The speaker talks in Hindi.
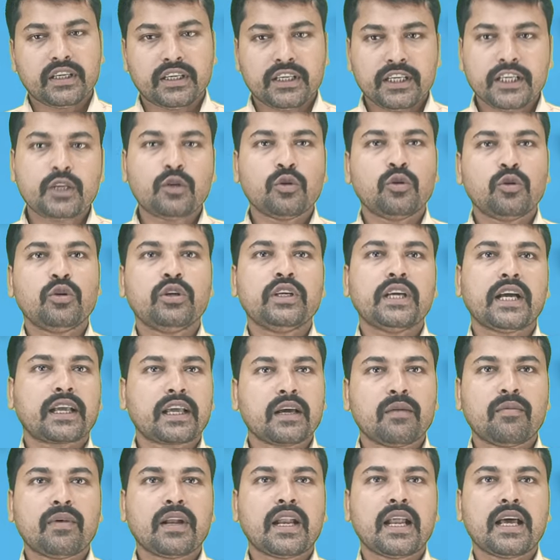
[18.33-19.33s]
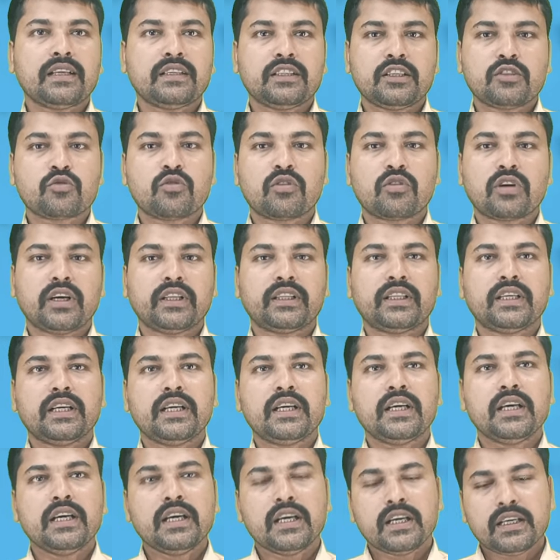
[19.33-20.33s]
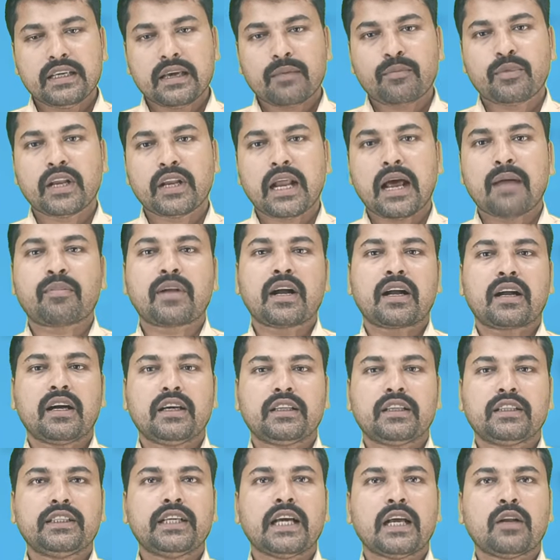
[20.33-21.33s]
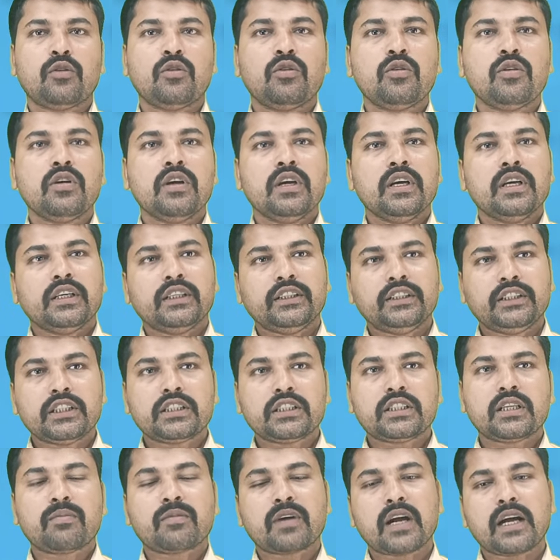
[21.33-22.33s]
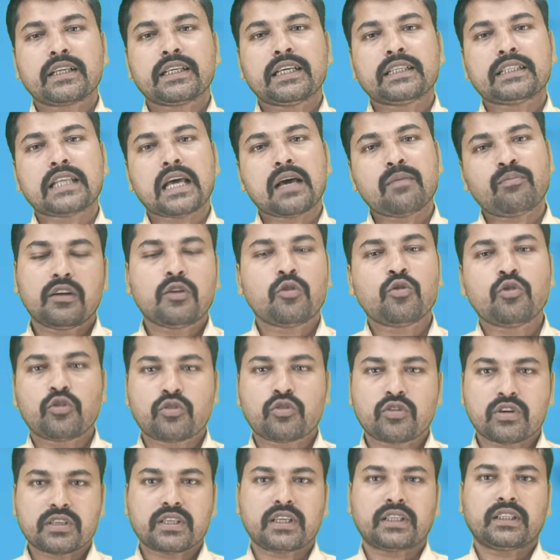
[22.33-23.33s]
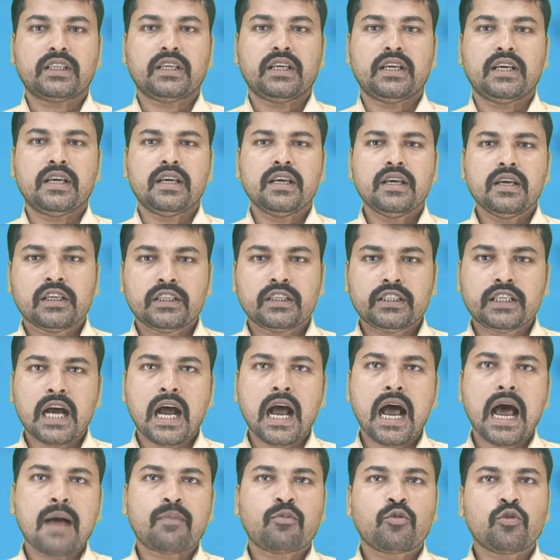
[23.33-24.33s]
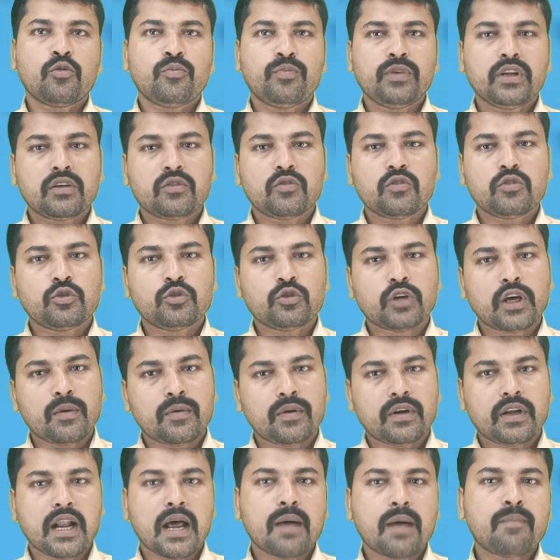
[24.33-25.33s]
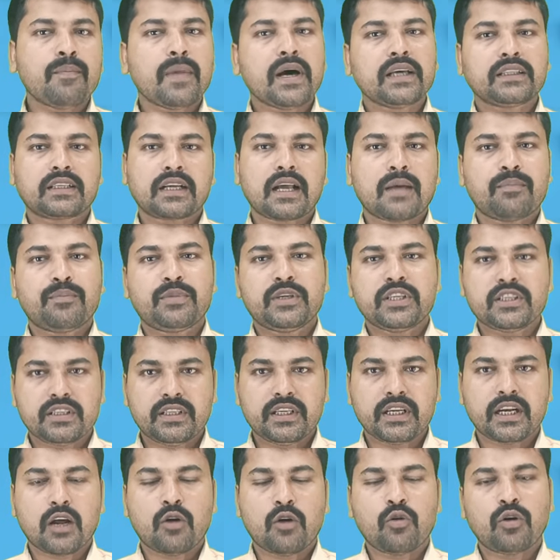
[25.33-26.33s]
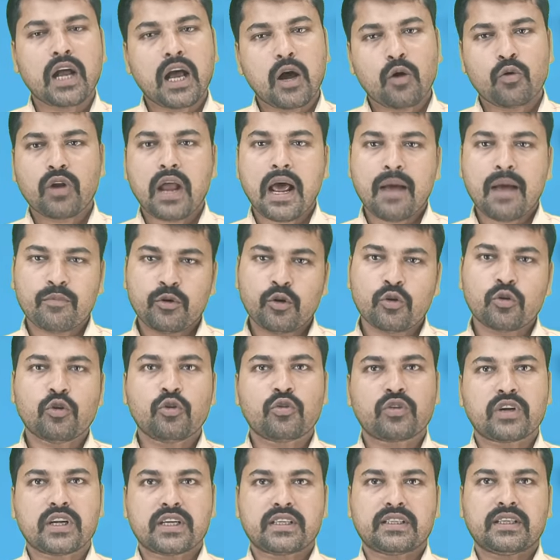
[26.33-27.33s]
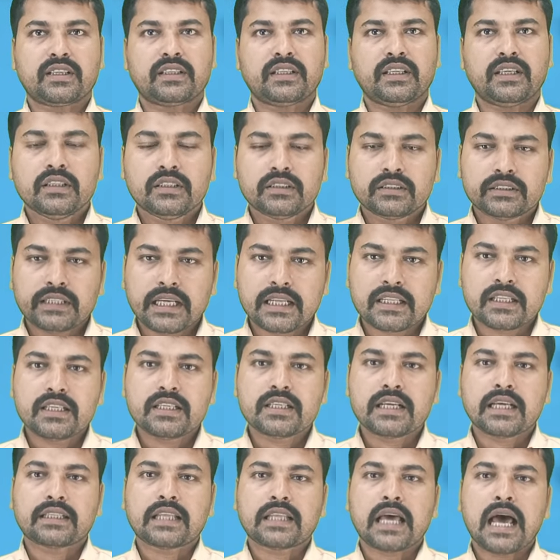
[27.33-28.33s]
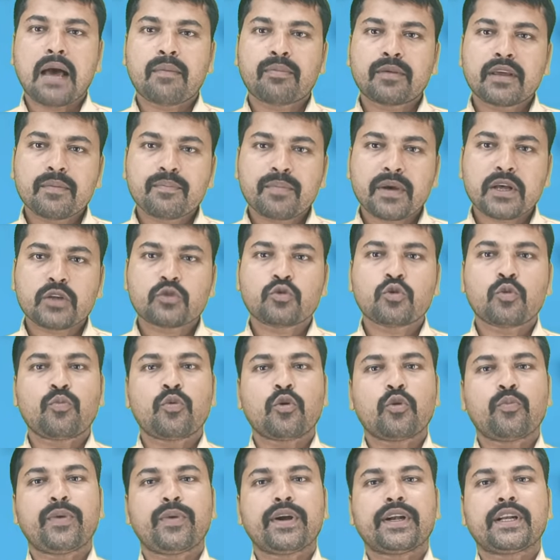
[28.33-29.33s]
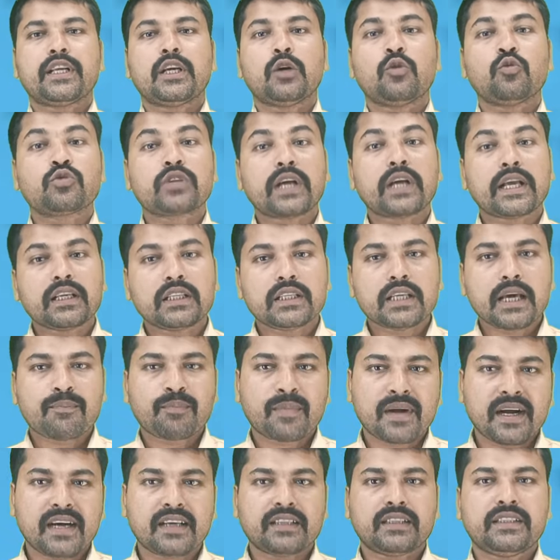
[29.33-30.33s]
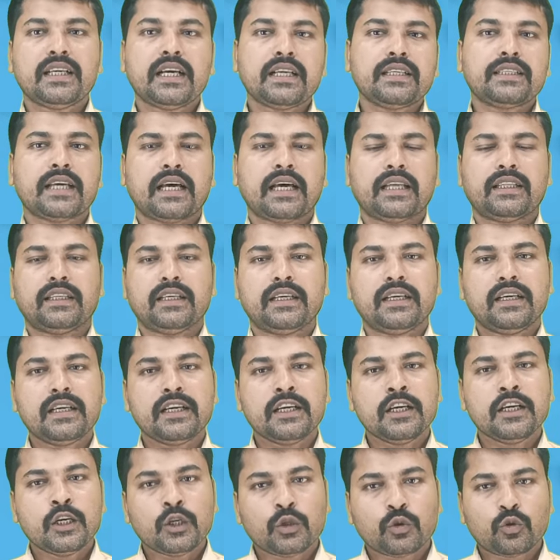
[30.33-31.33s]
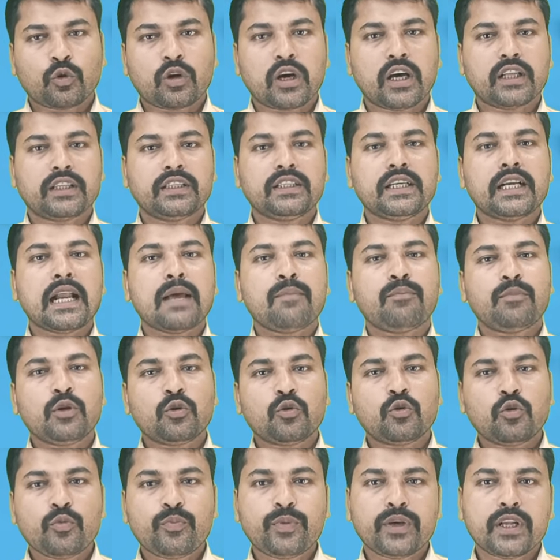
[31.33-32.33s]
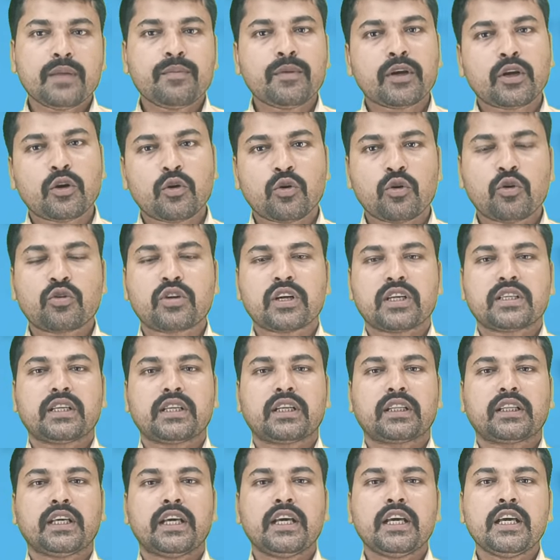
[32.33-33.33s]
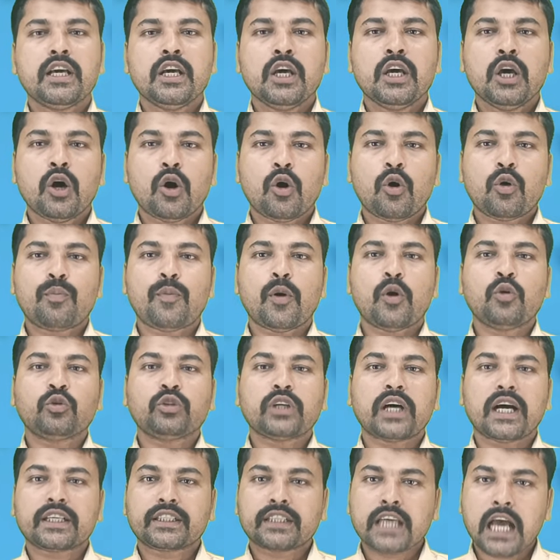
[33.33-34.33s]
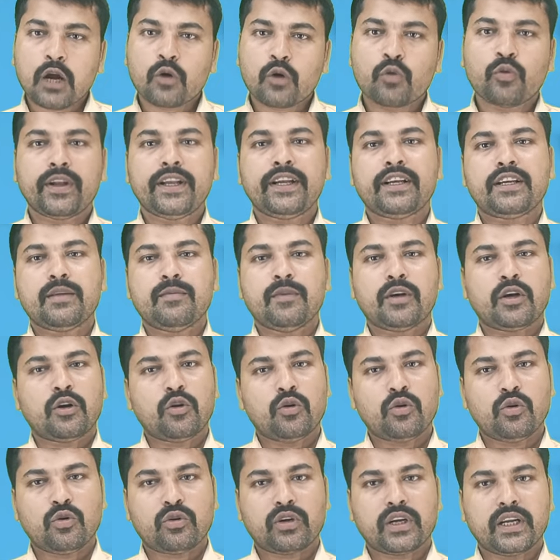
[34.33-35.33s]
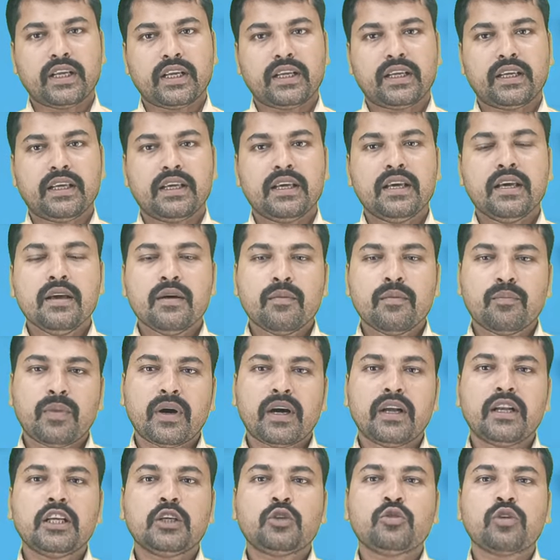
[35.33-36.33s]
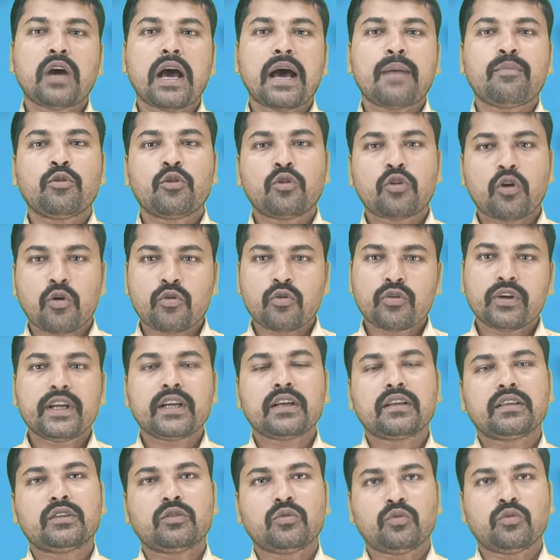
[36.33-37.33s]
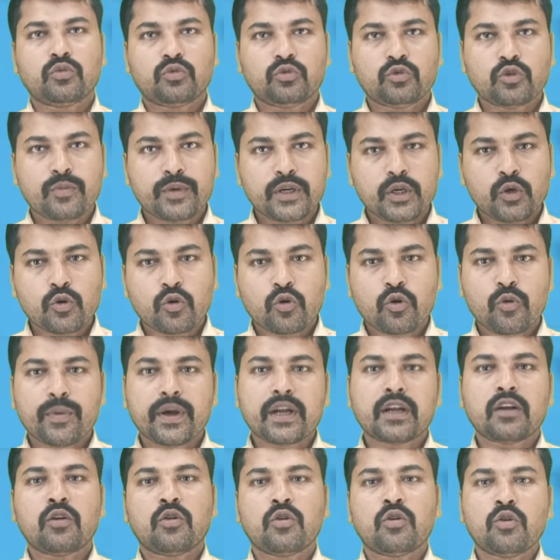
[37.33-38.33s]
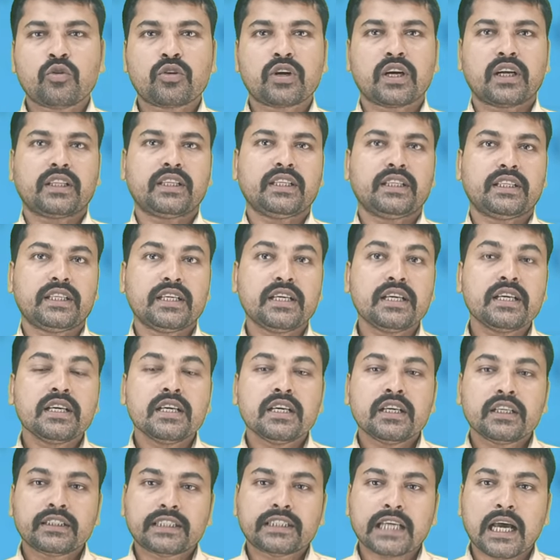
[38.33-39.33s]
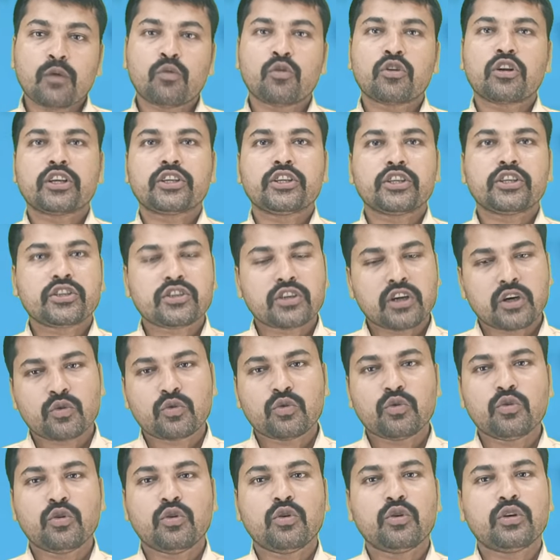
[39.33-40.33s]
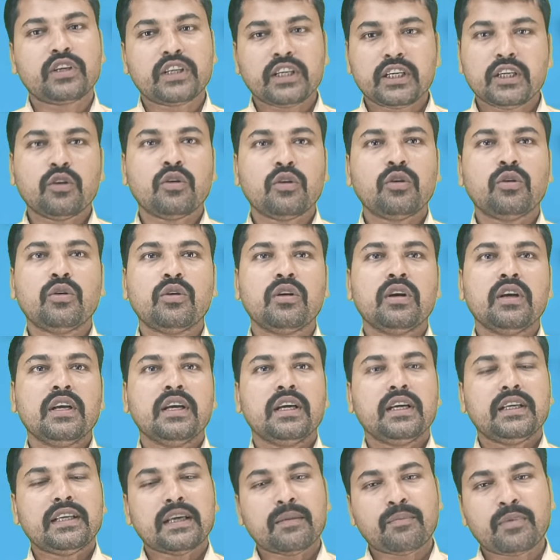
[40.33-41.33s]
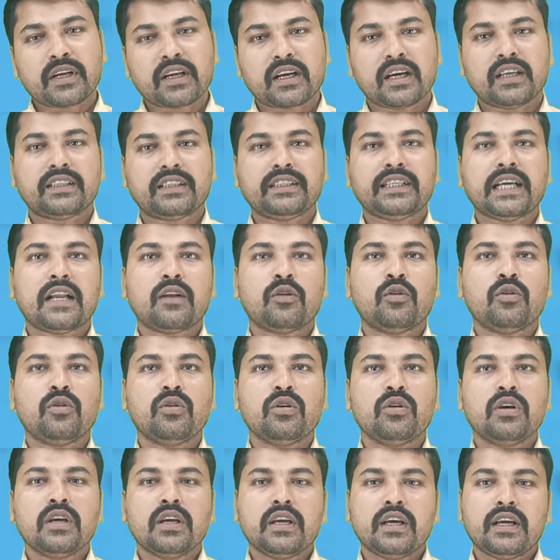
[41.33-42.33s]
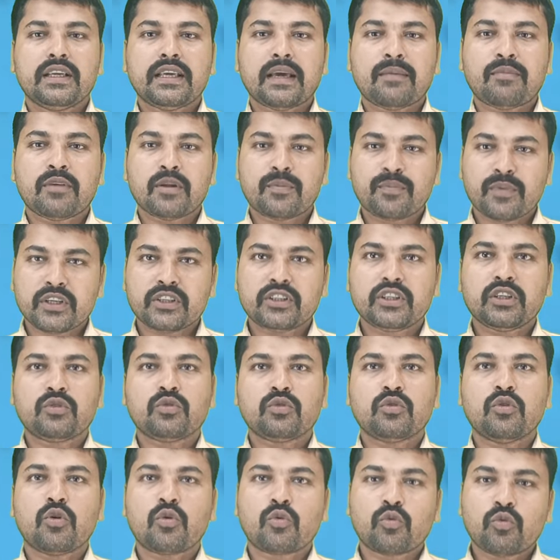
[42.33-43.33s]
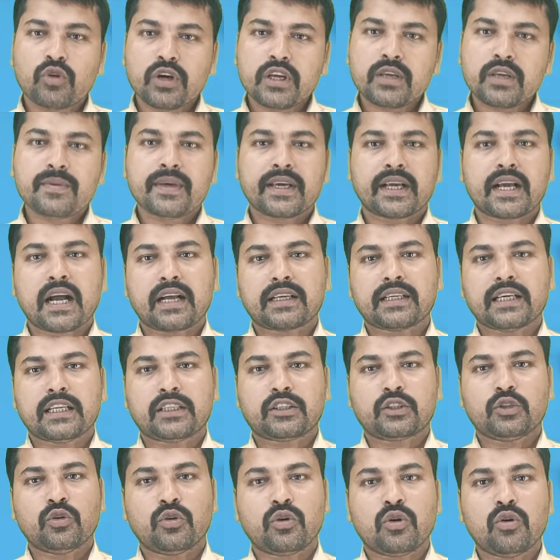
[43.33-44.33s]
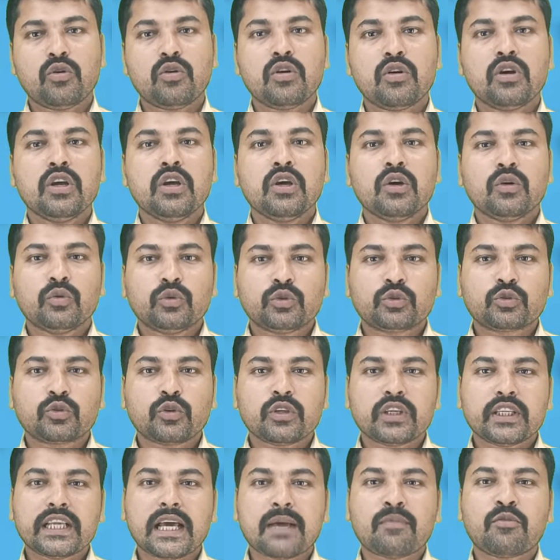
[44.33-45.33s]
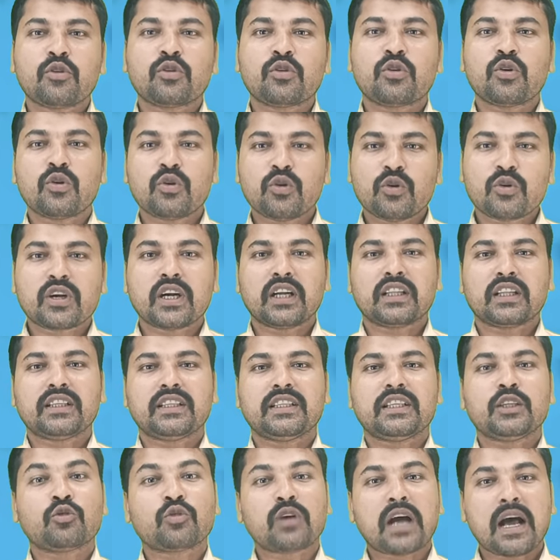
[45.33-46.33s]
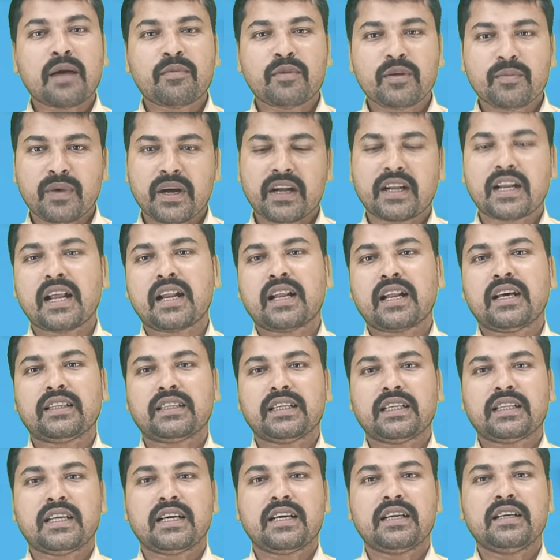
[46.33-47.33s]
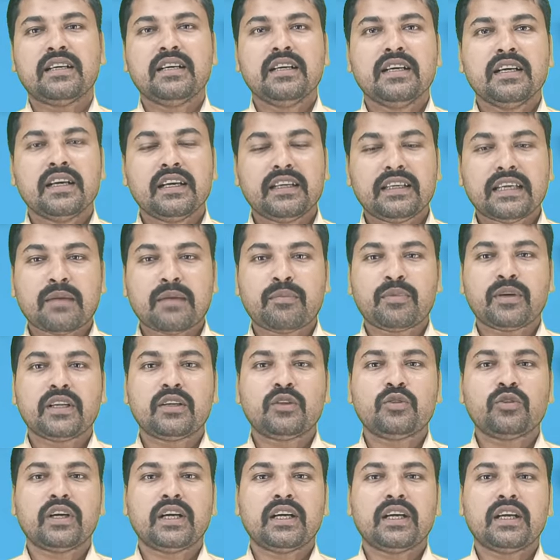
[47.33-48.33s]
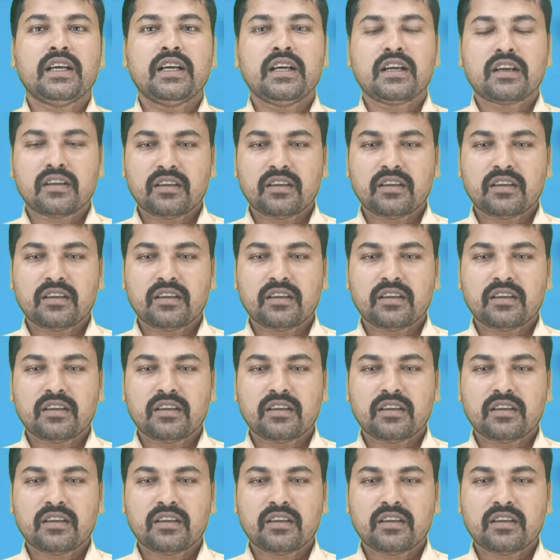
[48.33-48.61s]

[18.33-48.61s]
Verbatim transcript: डीड हो या क्या वाला जिसको कहते हैं या फिर आपका खतियान हो ये सब कागजात आप डाउनलोड कर सकते हैं यहाँ आपको बिल्कुल जो है नाम मात्र का फीस देना होगा और आप डाउनलोड कर सकते हैं साथ ही साथ आपके पास जो प्रॉपर्टी है उसका यदि आप खतियान चाहते हैं तो खतियान आप बिल्कुल फ्री में डाउनलोड कर सकते हैं और बहुत अच्छा क्वालिटी में डाउनलोड करेंगे पहले जो आप लोग ऑनलाइन जो भी डॉक्यूमेंट डाउनलोड करते थे चाहे वो रजिस्टर टू हो डीड हो या फिर खतियान हो या फिर पंजी टू हो कोई भी कागजात क्यों ना हो उसको यदि आप लोग डाउनलोड करते थे तो काफ़ी फटा रहता था या फिर जो है